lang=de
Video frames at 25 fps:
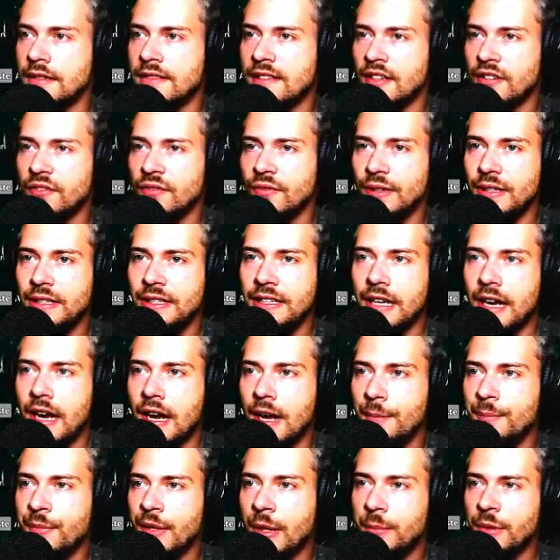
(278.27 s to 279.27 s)
dass wir die
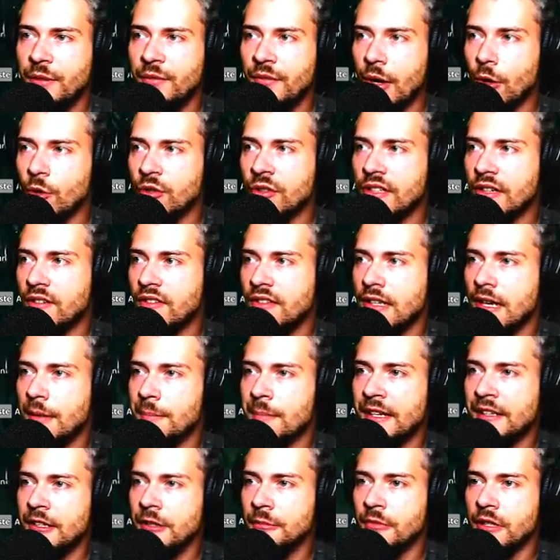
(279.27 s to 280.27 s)
haben, damit wir auch das
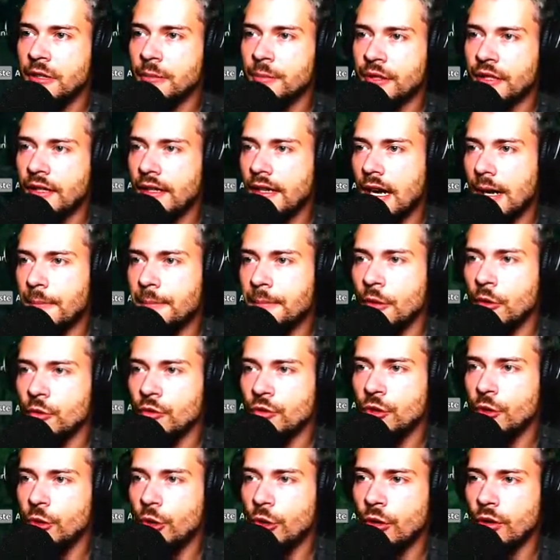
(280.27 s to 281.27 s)
Diamant im Gebirge
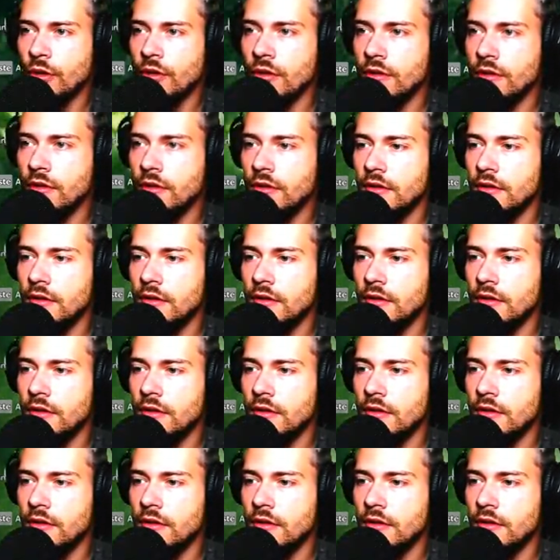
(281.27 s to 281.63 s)
abbauen können.